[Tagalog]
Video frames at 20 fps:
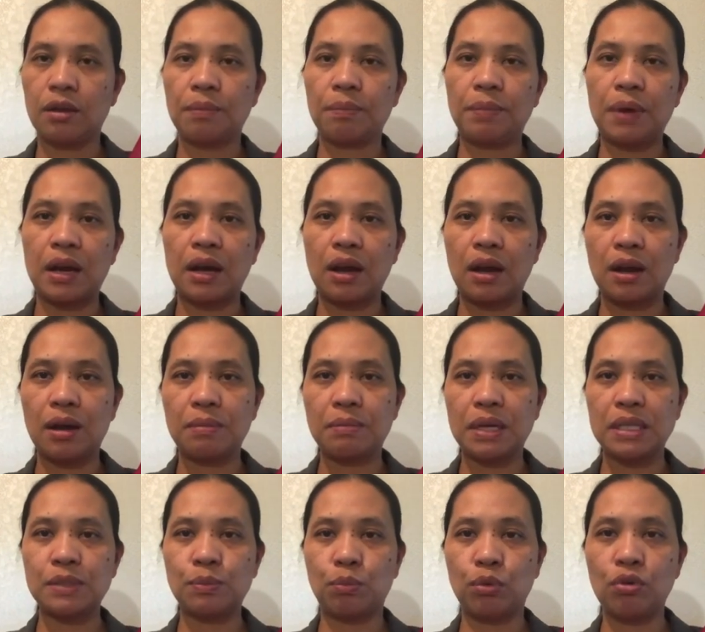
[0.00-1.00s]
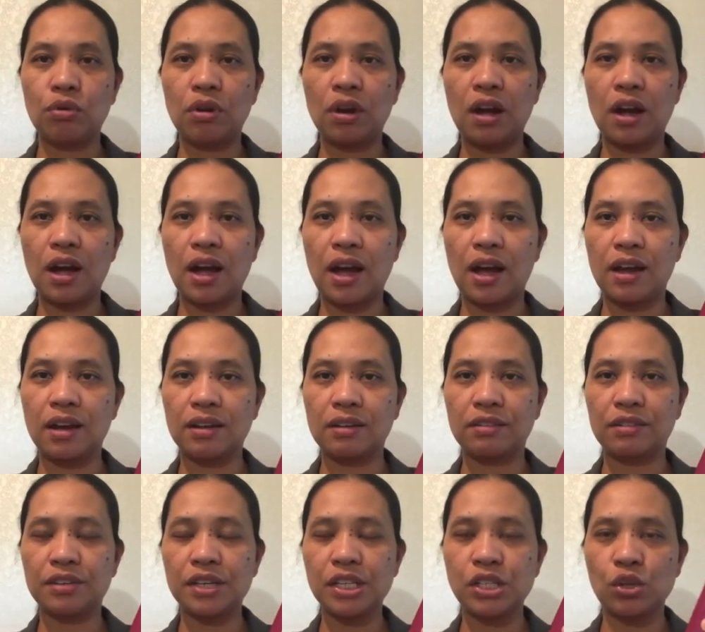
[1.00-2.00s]
para mas bunga
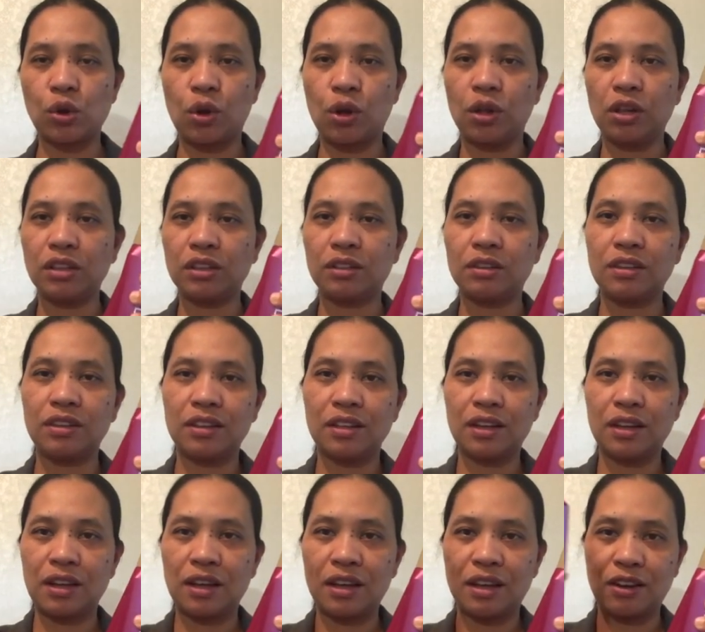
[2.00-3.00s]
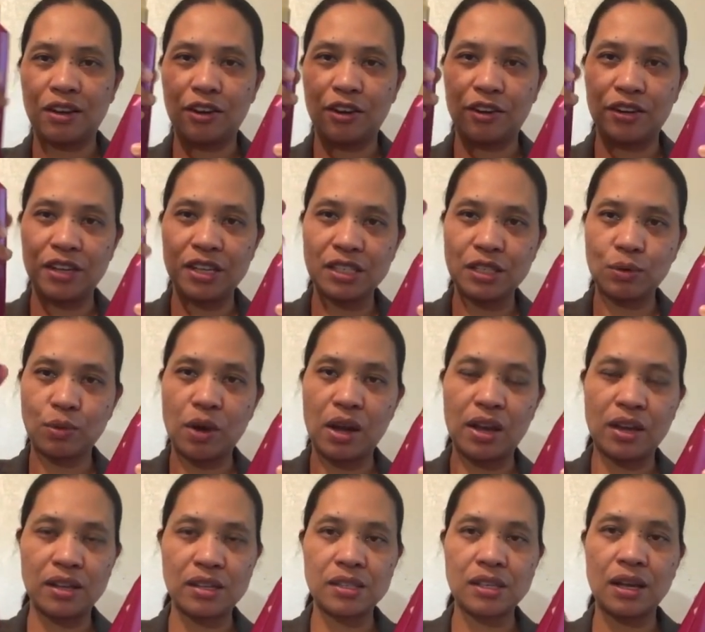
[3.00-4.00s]
ang result, Uh, this
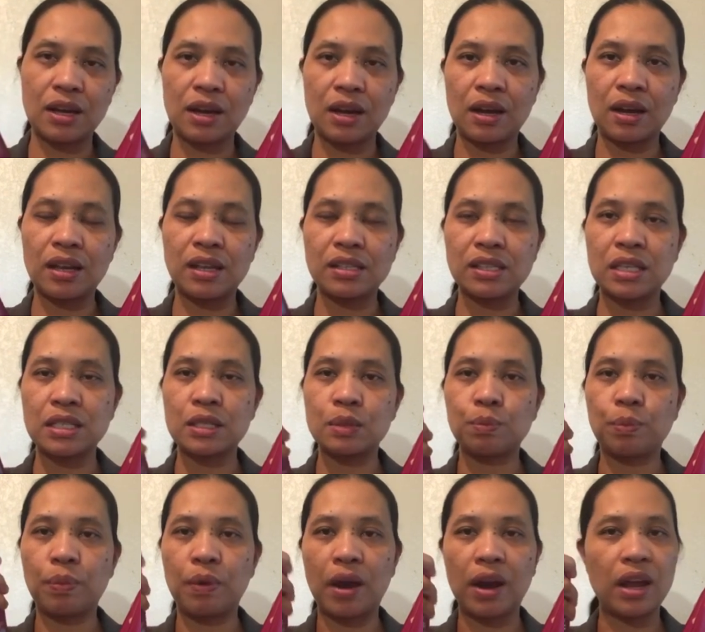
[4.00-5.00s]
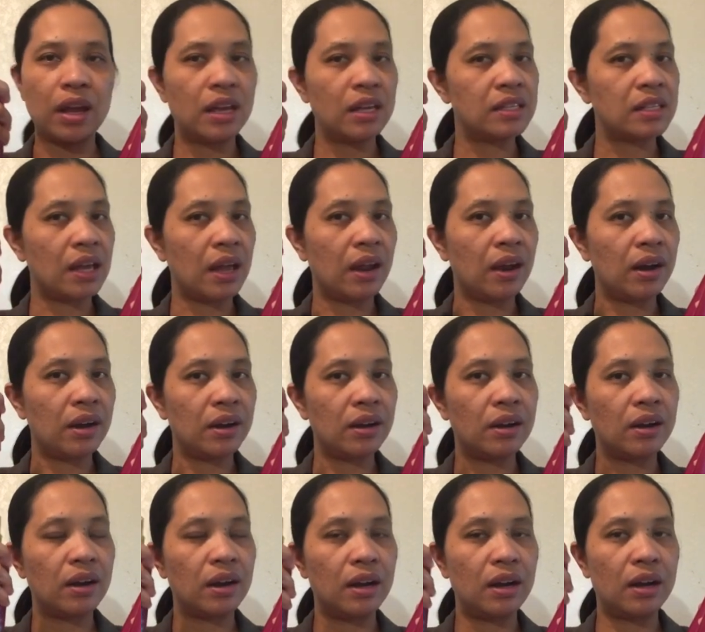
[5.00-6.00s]
one is a is a spray, is a
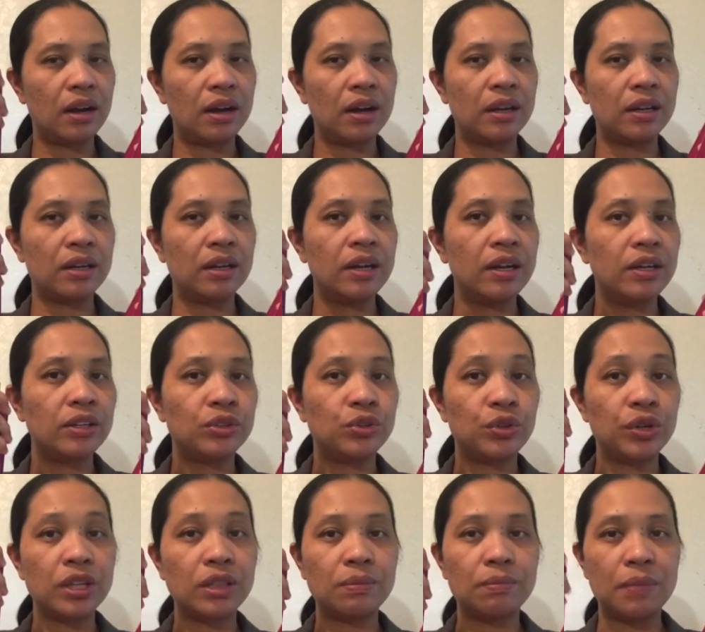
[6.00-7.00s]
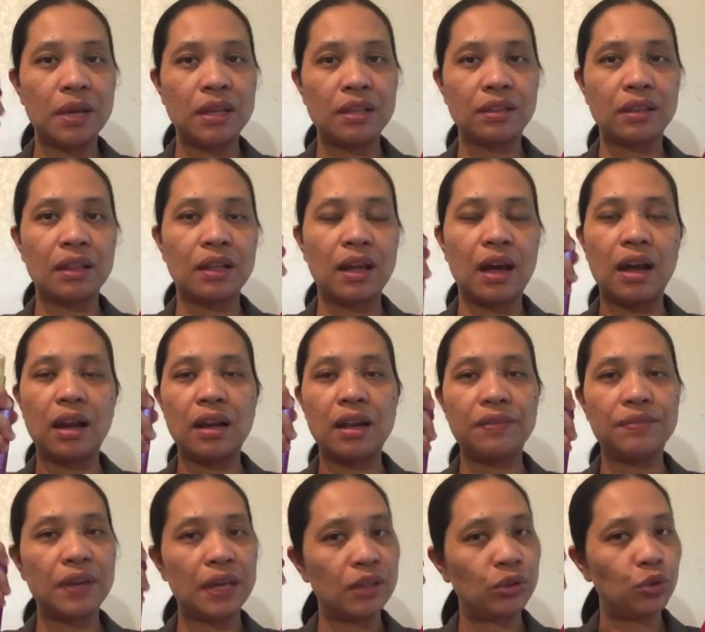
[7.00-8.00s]
hair uh, treatment, uh,
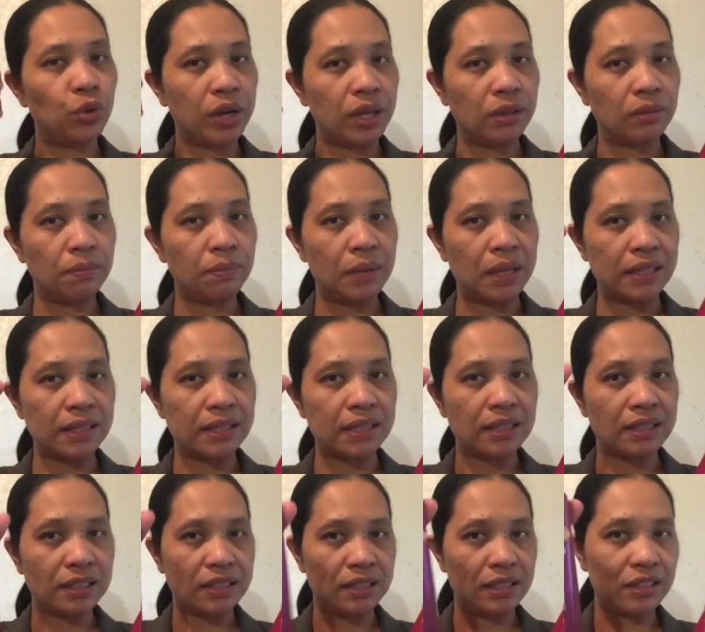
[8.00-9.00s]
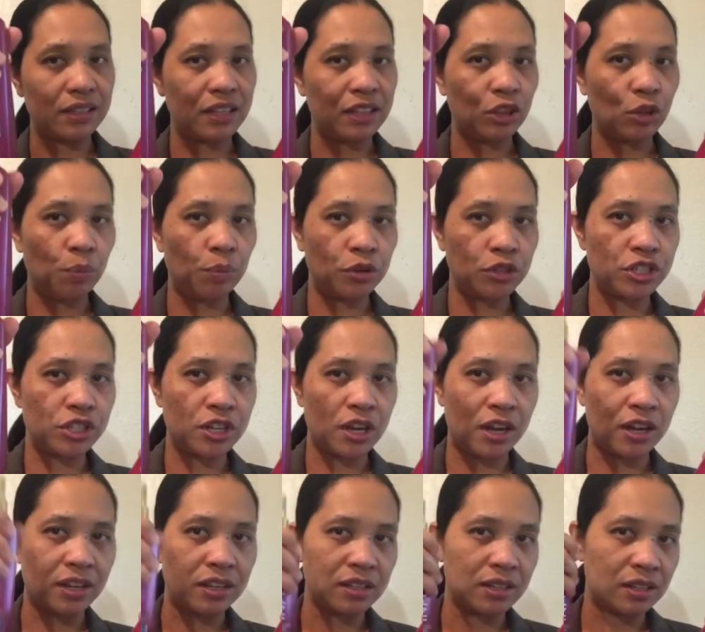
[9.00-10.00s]
leave-in treatment. Ito po siya.
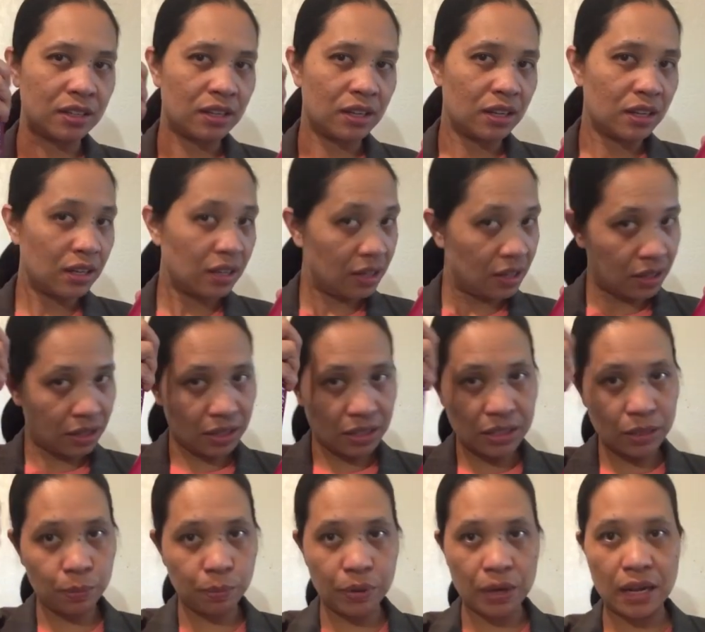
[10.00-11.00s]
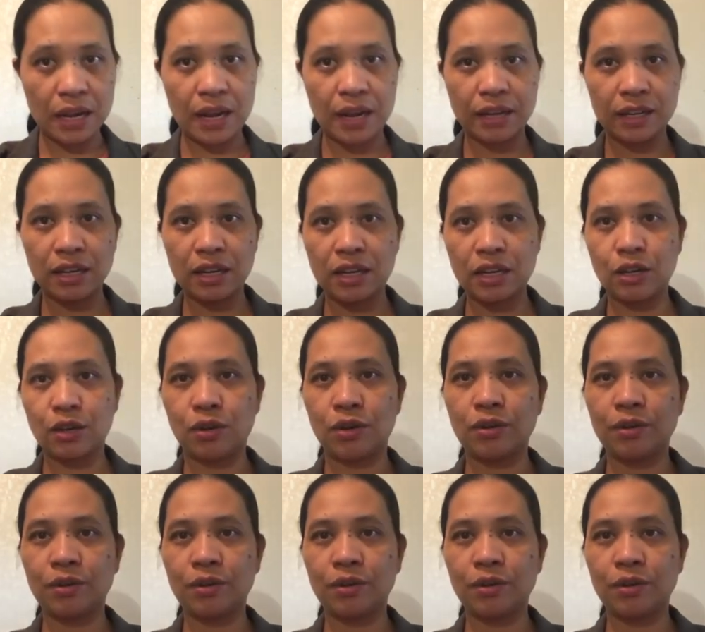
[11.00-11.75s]
I-spray lang ninyo.